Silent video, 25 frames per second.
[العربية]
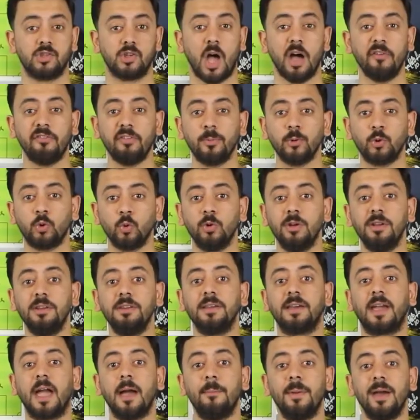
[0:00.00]
الصحافة بتقول
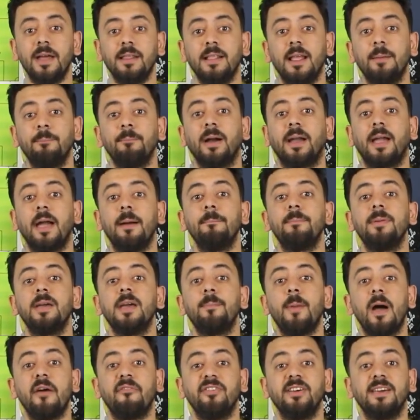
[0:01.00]
إن كمان لما كان
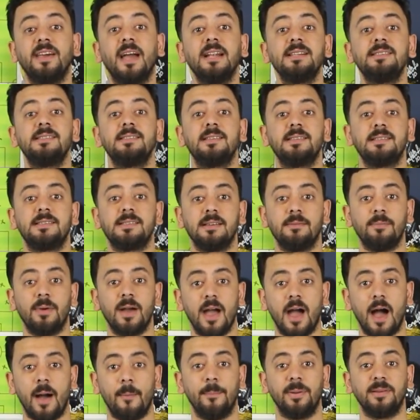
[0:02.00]
بيبقى في جلسة
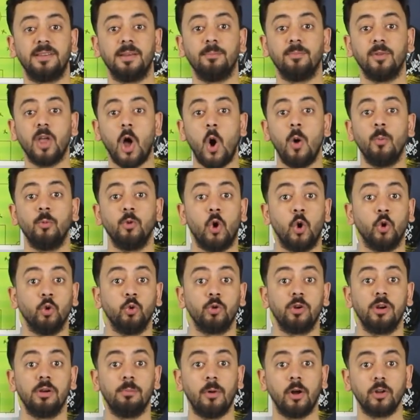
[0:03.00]
استماع بتمنعه من
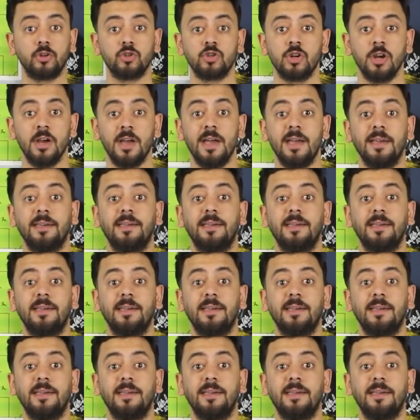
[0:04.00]
حضور الماتش